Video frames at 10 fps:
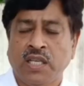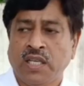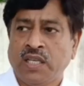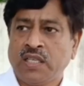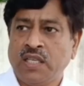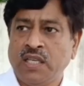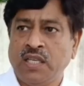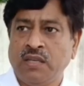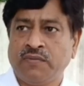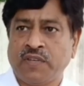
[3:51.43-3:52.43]
कि
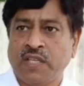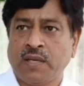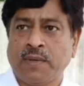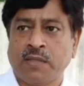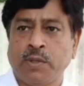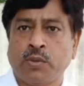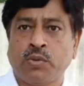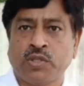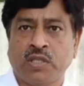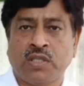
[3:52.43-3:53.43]
फरीदाबाद में कुछ
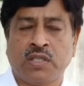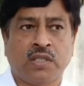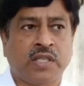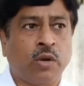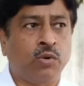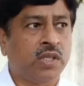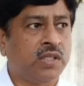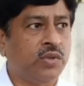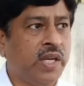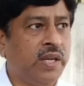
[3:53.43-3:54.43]
टाउट जो
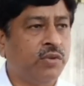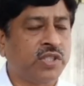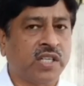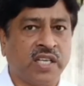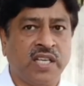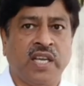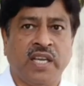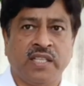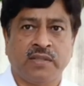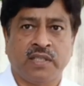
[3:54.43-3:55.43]
है वो सक्रिय है
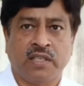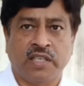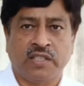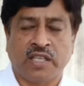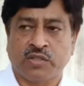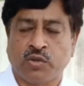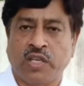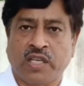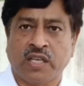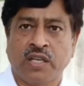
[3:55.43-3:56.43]
इस लिंक जांच को
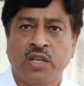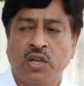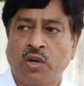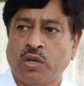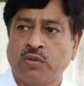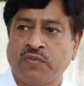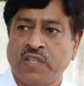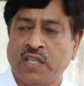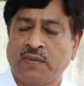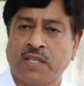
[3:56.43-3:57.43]
लेकर और वो
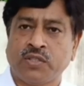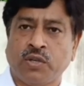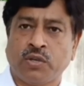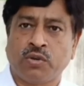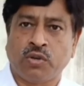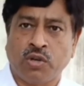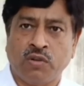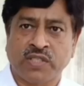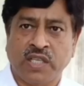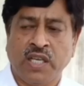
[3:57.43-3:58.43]
फरीदाबाद से और गुड़गांव
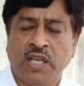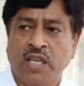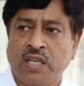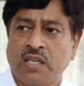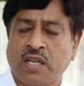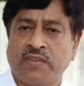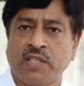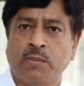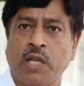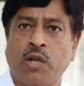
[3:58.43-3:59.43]
से गर्भवती
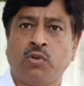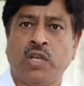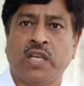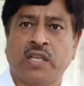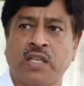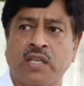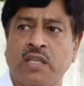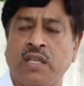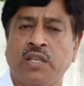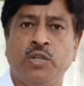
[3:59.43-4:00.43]
महिलाओं को लेकर
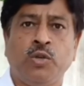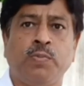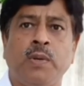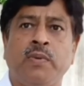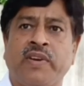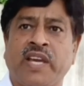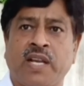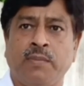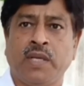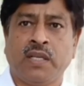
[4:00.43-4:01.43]
यूपी वगैरह
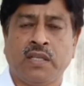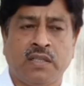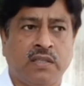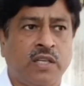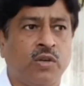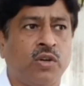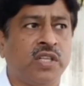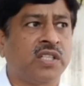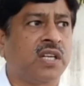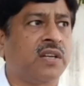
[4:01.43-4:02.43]
में धनकौर की
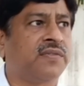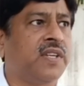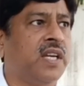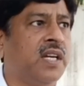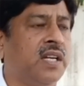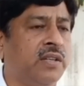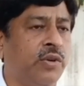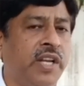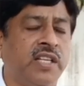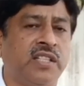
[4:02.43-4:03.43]
तरफ या नोएडा
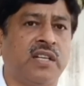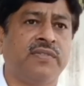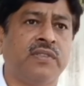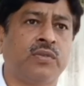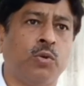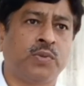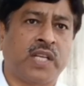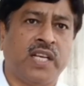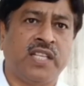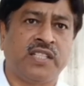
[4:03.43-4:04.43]
की तरफ खूब सारे
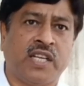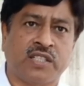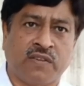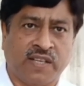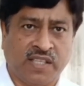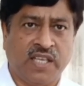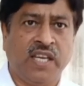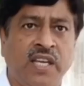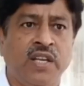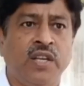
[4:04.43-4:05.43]
लिंग जांच करवाते हैं
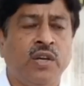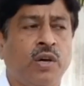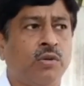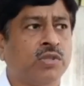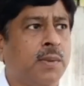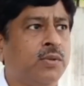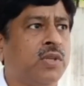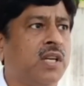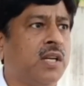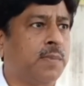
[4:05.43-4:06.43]
और उसके बाद उनका
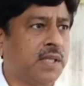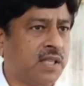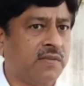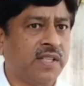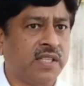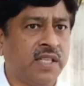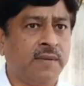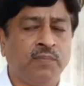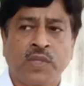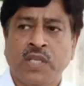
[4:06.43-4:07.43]
गर्भपात करवाते हैं
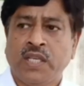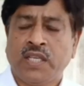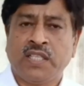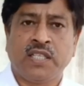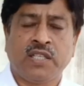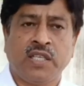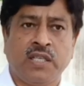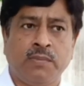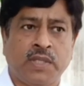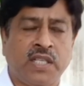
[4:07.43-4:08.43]
इसी के
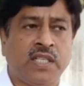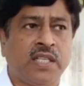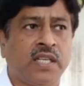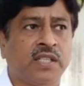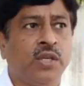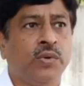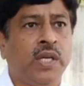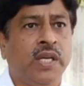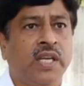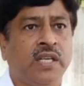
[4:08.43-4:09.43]
मद्देनज़र रखते हुए
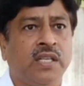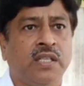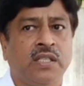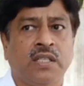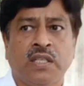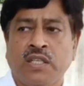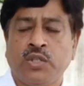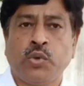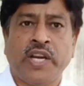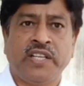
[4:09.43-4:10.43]
एक
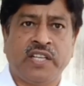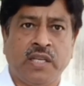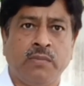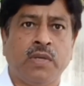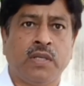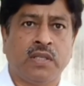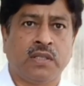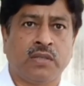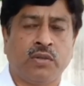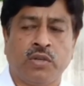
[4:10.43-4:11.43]
ज्वाइंट टीम
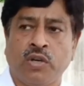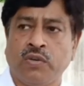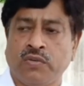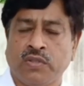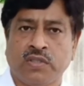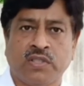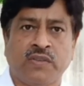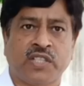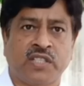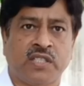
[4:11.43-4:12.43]
गुड़गांव सिविल
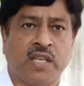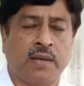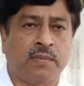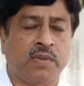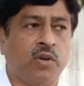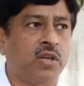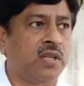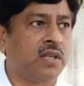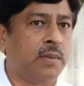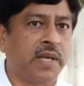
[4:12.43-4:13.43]
सर्जन साहब और
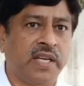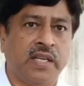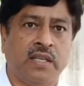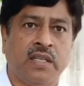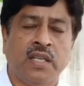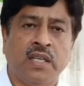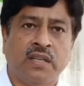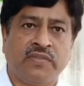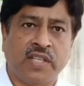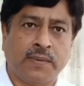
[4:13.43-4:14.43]
हमारे
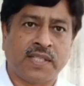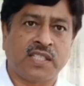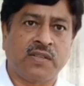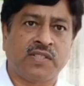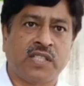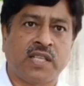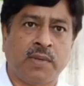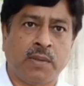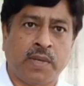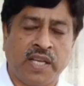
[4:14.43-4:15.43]
फरीदाबाद के सिविल सर्जन साहब ने
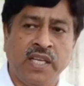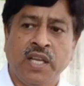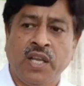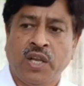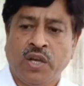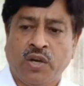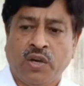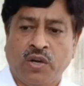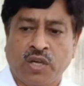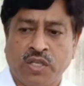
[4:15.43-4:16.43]
बनाई
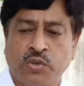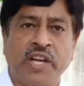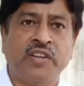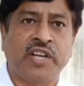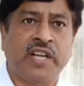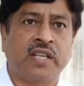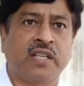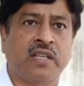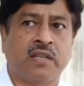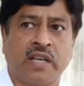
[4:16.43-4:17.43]
और ज्वाइंट रेड
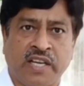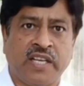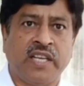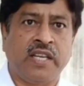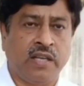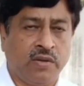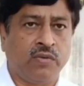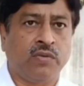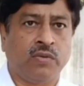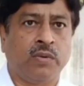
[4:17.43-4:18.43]
करने की
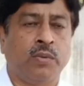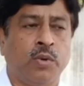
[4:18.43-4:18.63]
वो